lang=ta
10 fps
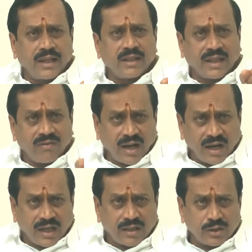அந்த
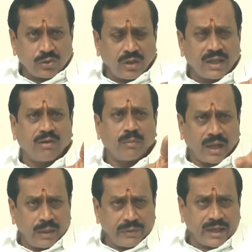தவறான கருத்தை சொன்னதுக்கு அவர்
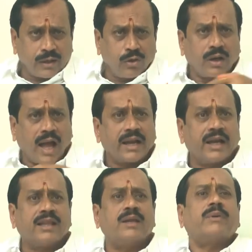மன்னிப்பு கேட்கணும்னு நான்
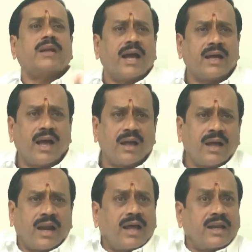கேட்டது எப்படி நாக
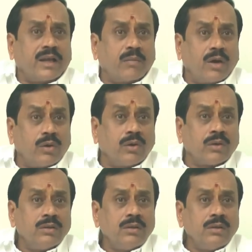அநாகரீகமாகும்